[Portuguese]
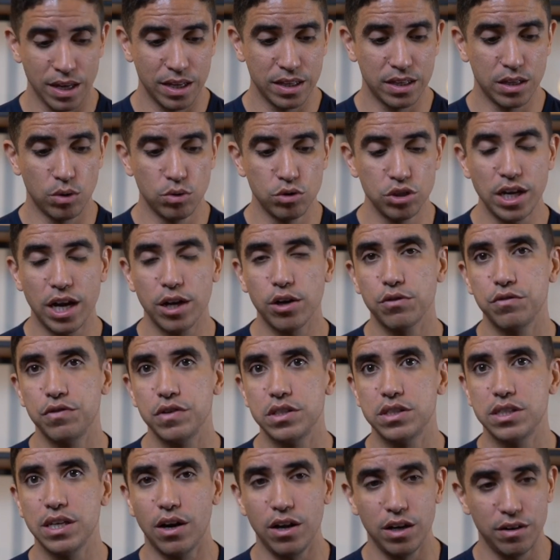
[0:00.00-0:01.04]
Então o diário
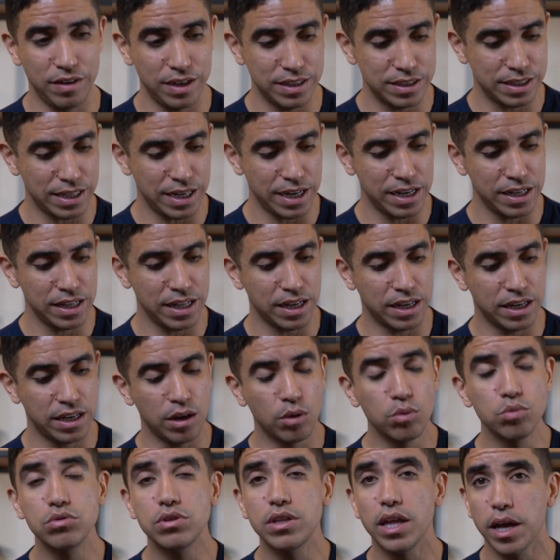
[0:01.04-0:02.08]
oficial ele vai sair
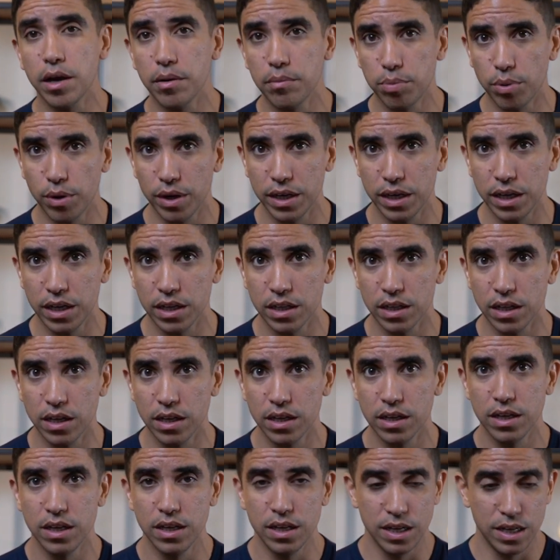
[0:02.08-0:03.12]
daqui a um tempo
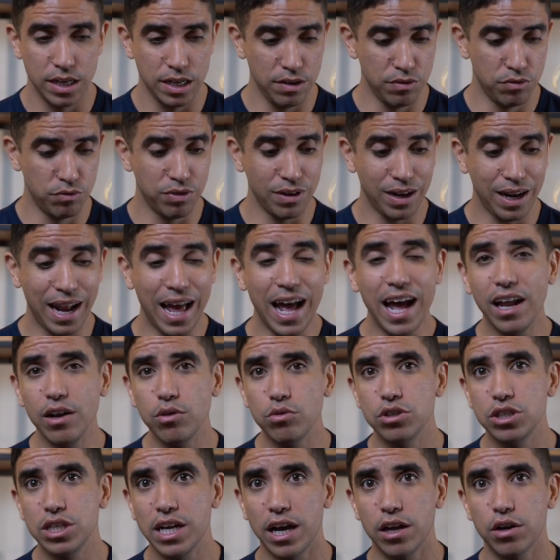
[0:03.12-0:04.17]
ainda e lá
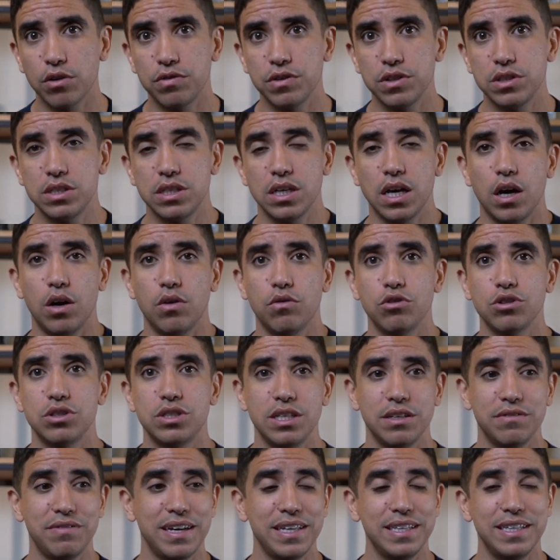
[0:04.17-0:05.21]
no diário oficial
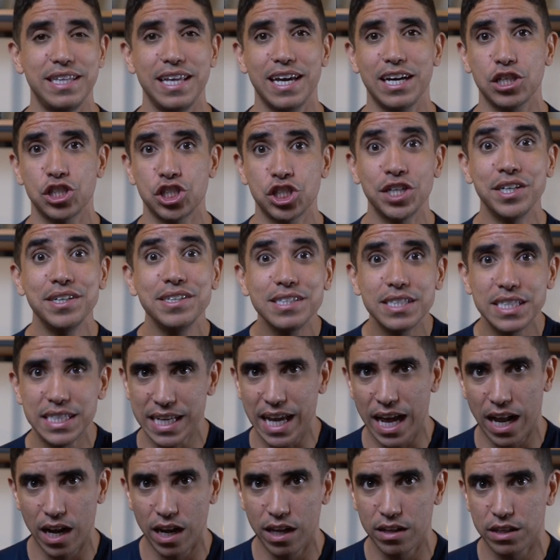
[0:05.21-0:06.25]
você vai ter a
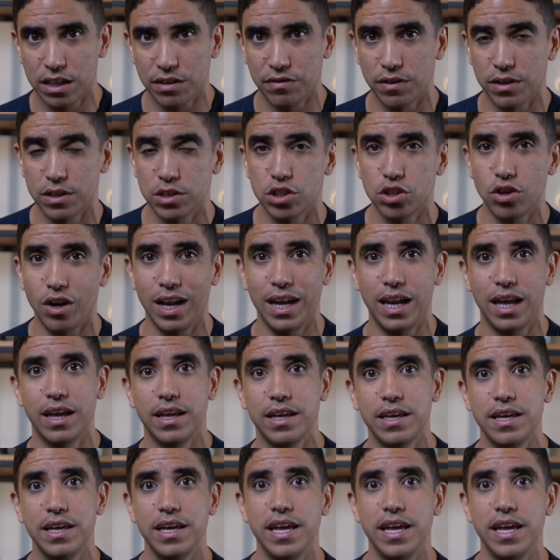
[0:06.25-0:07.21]
chancela, tá falando assim, olha,